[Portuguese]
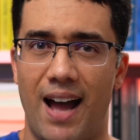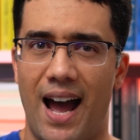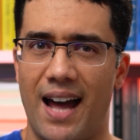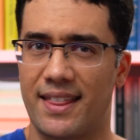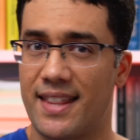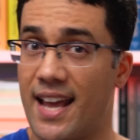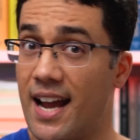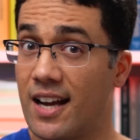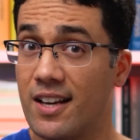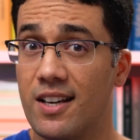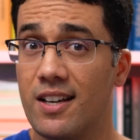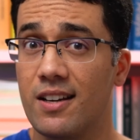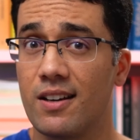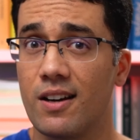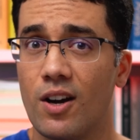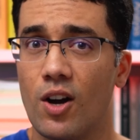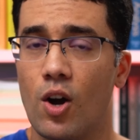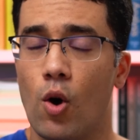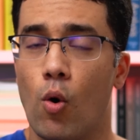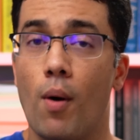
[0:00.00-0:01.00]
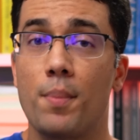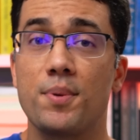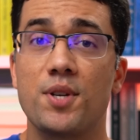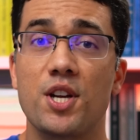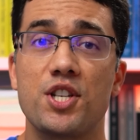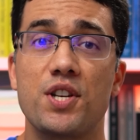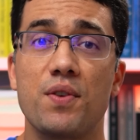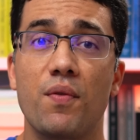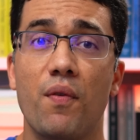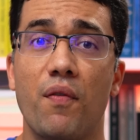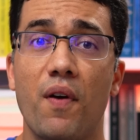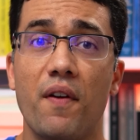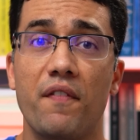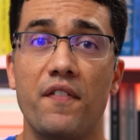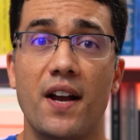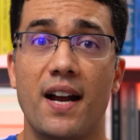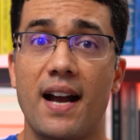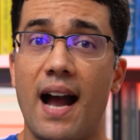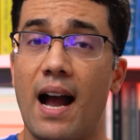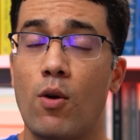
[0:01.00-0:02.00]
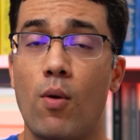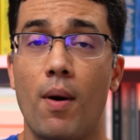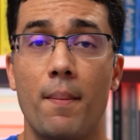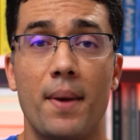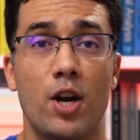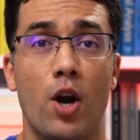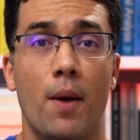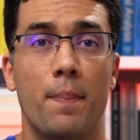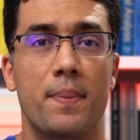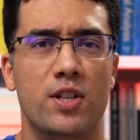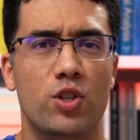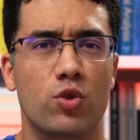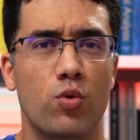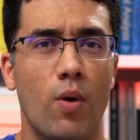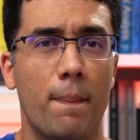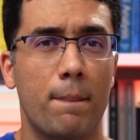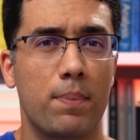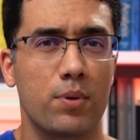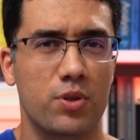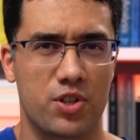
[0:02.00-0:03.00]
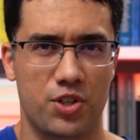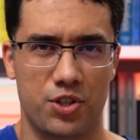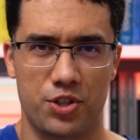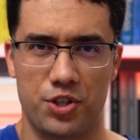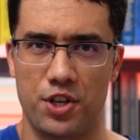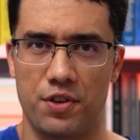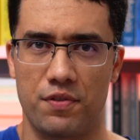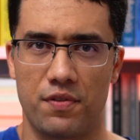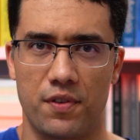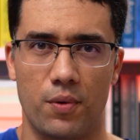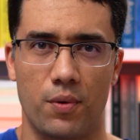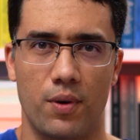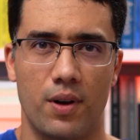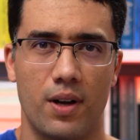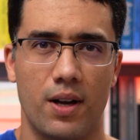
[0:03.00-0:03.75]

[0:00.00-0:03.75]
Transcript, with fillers: Até aqui, o objetivo foi ficar com a melhor pessoa possível,